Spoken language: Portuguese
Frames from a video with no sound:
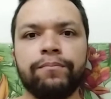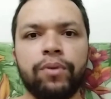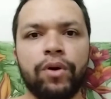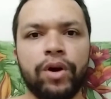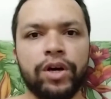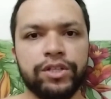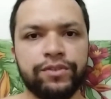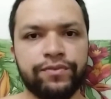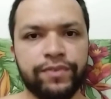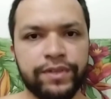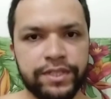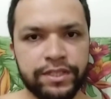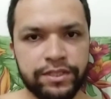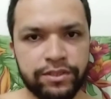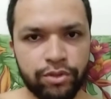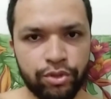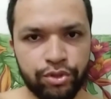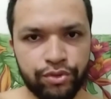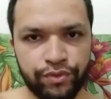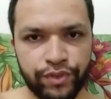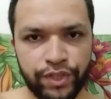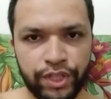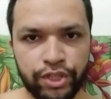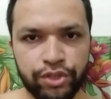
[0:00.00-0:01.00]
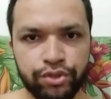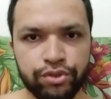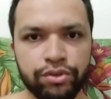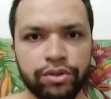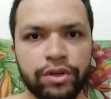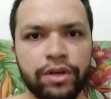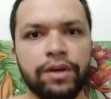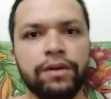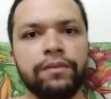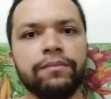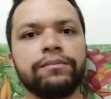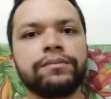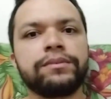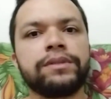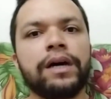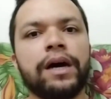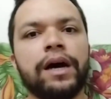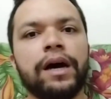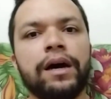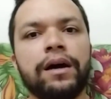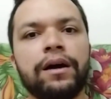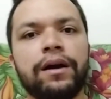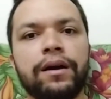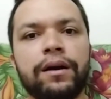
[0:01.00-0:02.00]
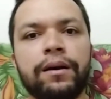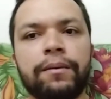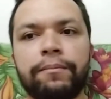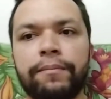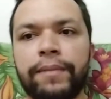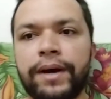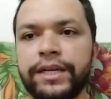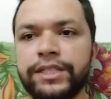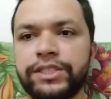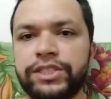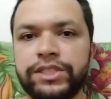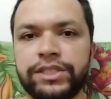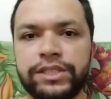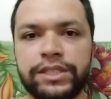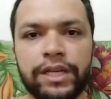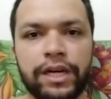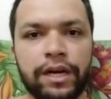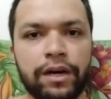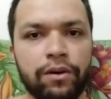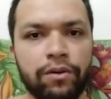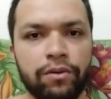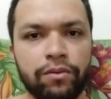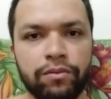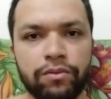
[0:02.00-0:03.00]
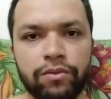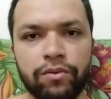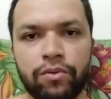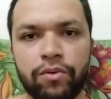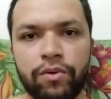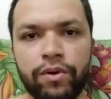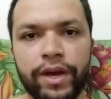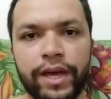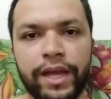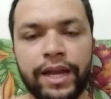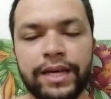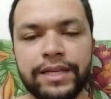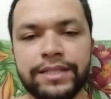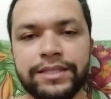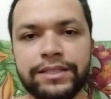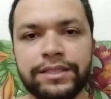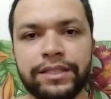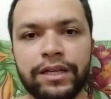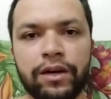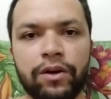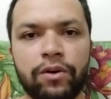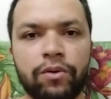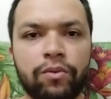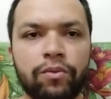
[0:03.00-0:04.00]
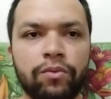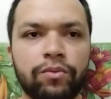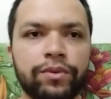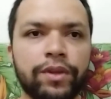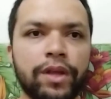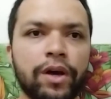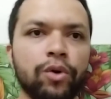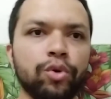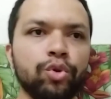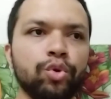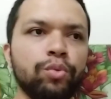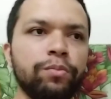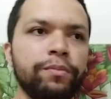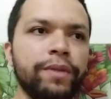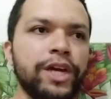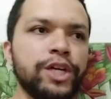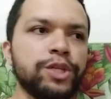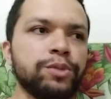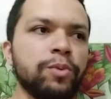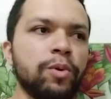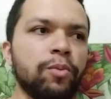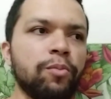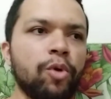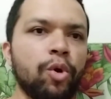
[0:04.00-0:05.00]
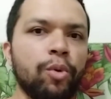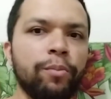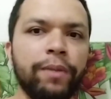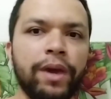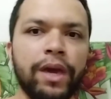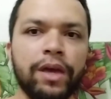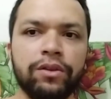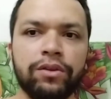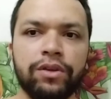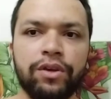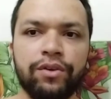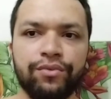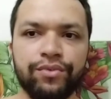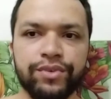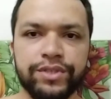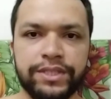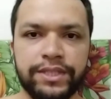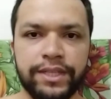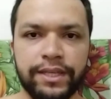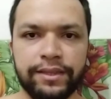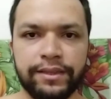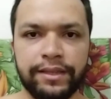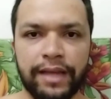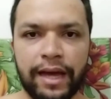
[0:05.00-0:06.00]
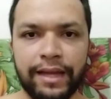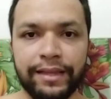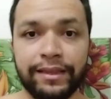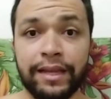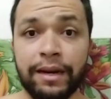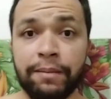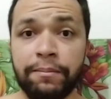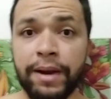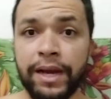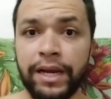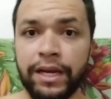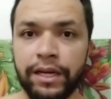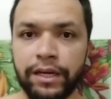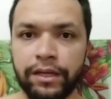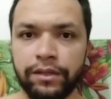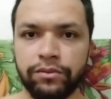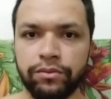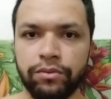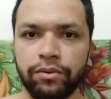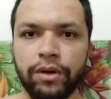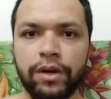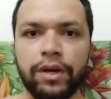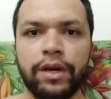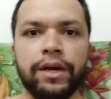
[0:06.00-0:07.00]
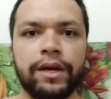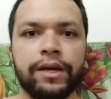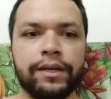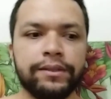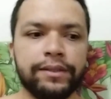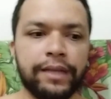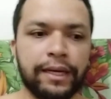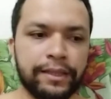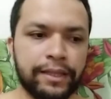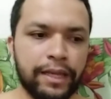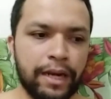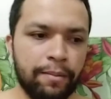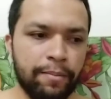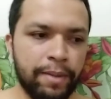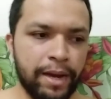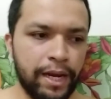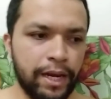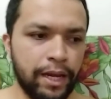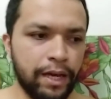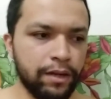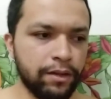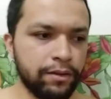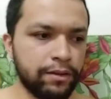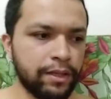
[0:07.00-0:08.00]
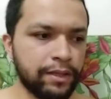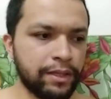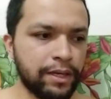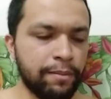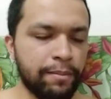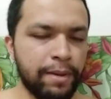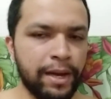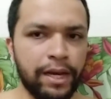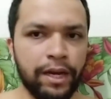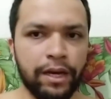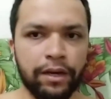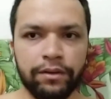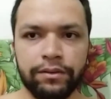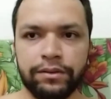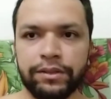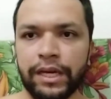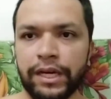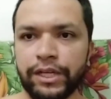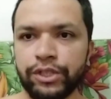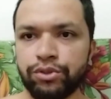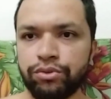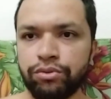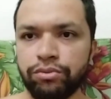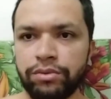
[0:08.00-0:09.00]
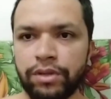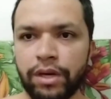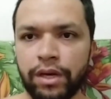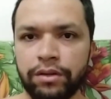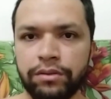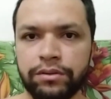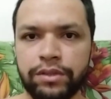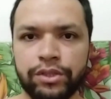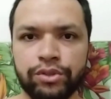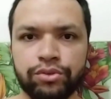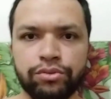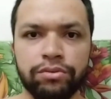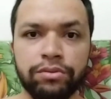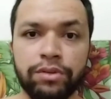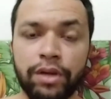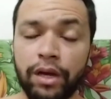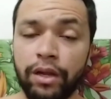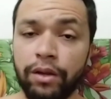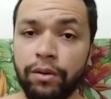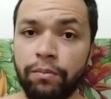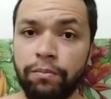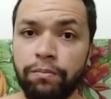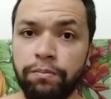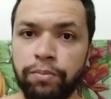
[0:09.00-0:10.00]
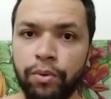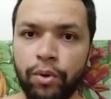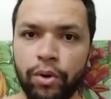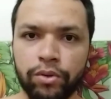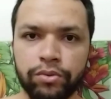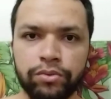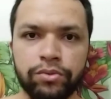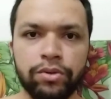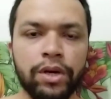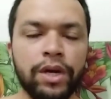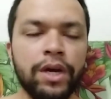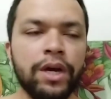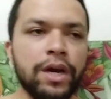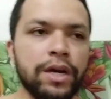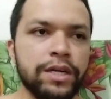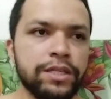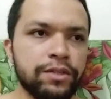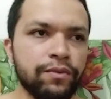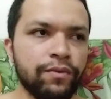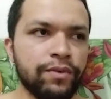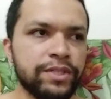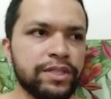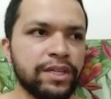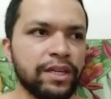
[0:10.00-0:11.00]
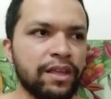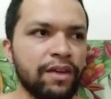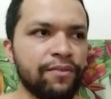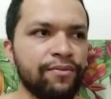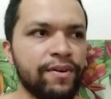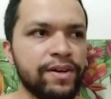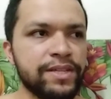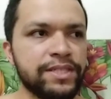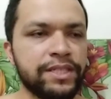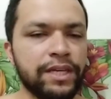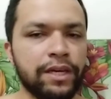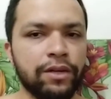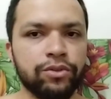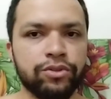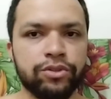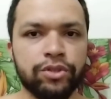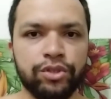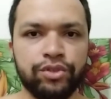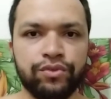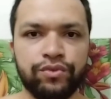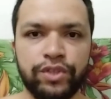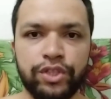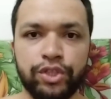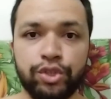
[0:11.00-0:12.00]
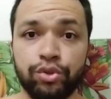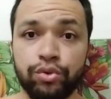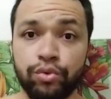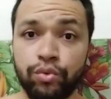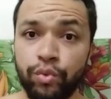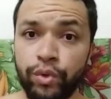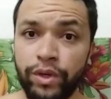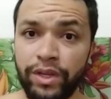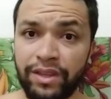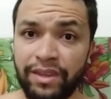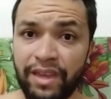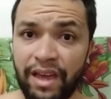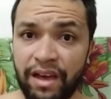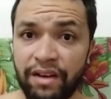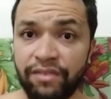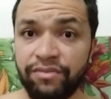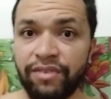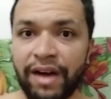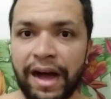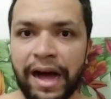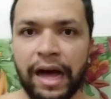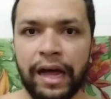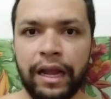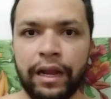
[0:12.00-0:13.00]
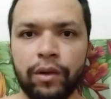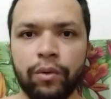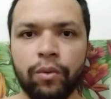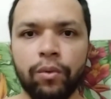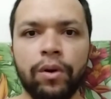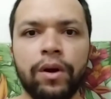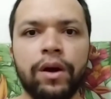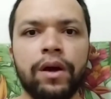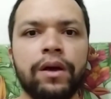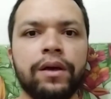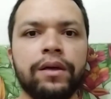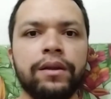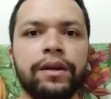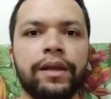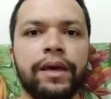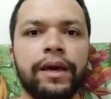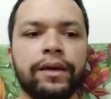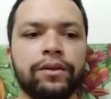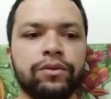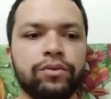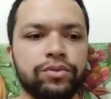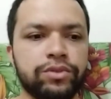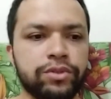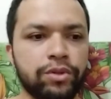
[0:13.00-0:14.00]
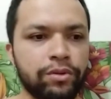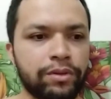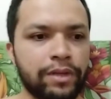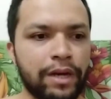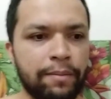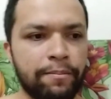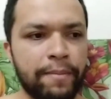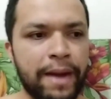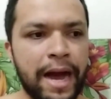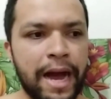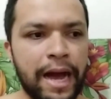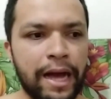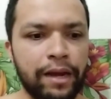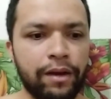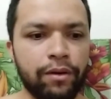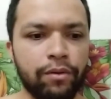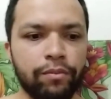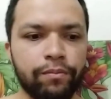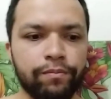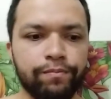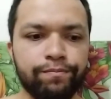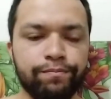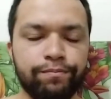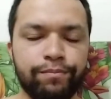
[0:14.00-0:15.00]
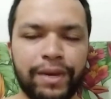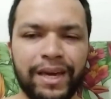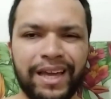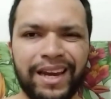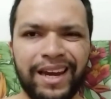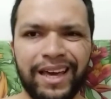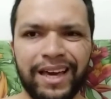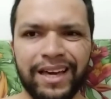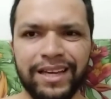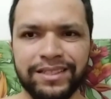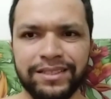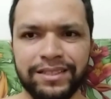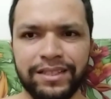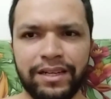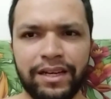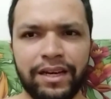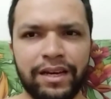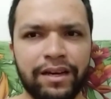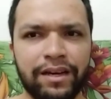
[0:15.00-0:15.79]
Pode fazer seus vídeos, tá? Mas não com relação, não no mesmo momento que você está trabalhando. Está trabalhando, está trabalhando. Está estudando, está estudando. Ponto se você está fazendo seus vídeos num intervalo né, do seu trabalho, beleza,